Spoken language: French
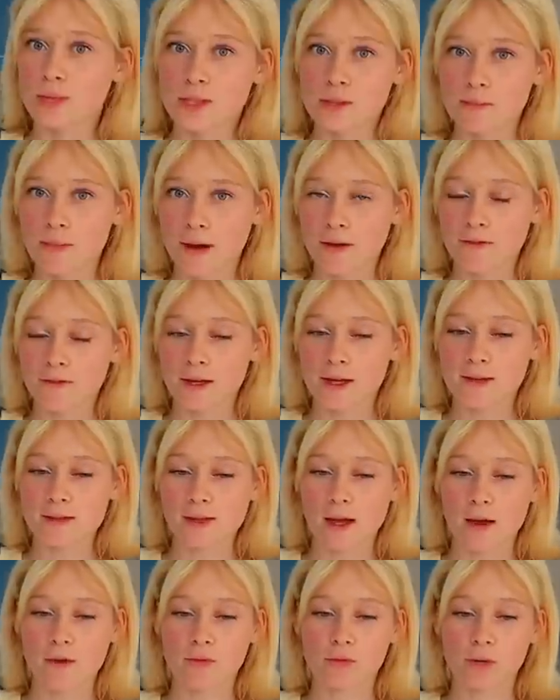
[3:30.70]
routine
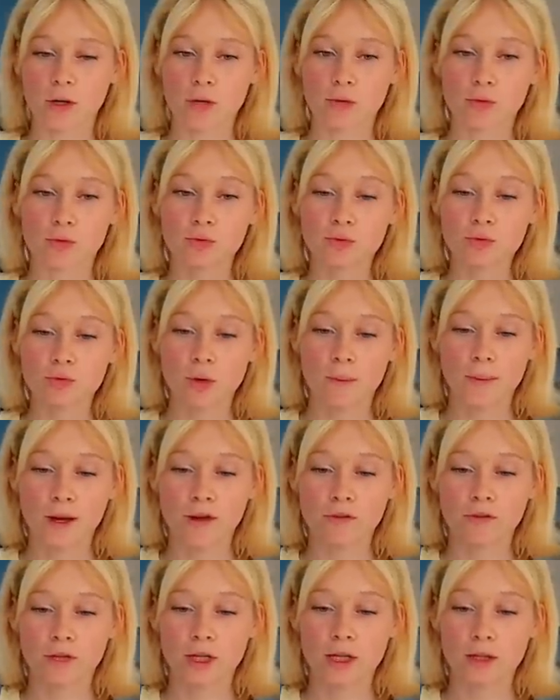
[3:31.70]
parfaite, à vouloir que tout soit
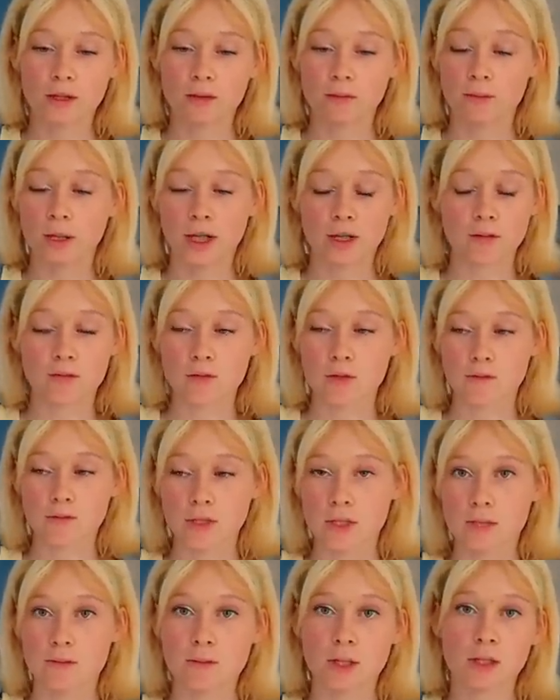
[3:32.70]
parfait, bah comme je vais
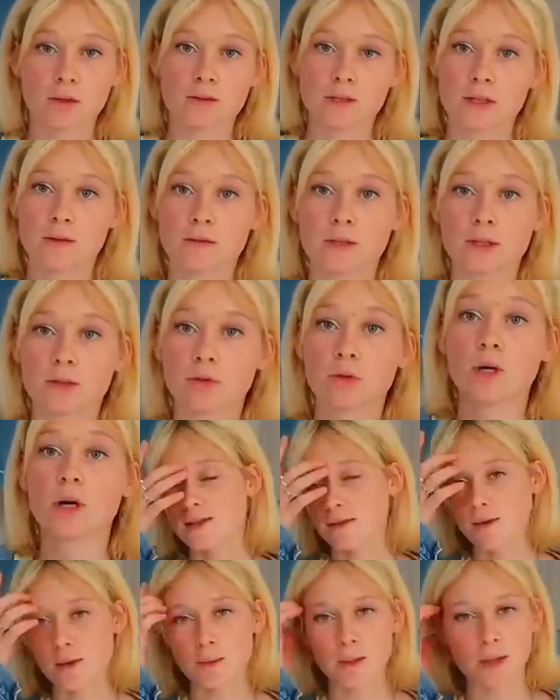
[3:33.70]
vous expliquer dans cette vidéo,
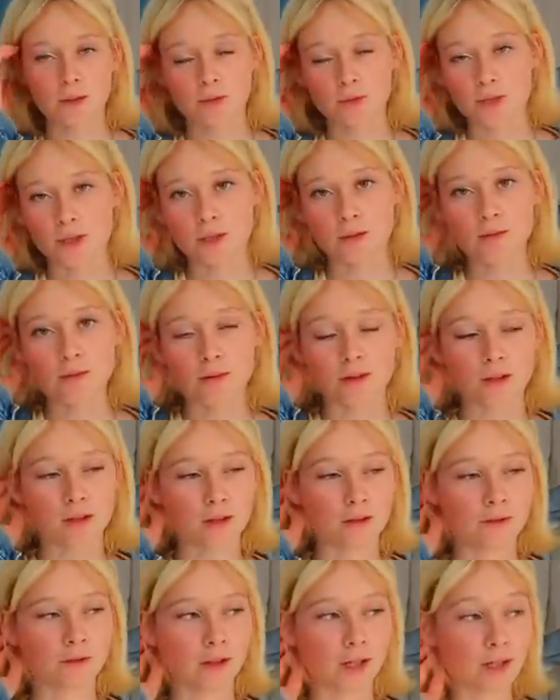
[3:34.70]
ça va pas être possible,
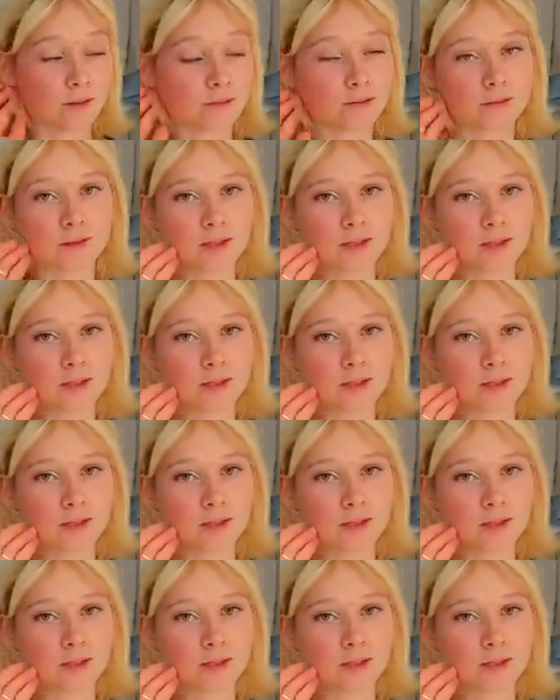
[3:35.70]
euh, voilà,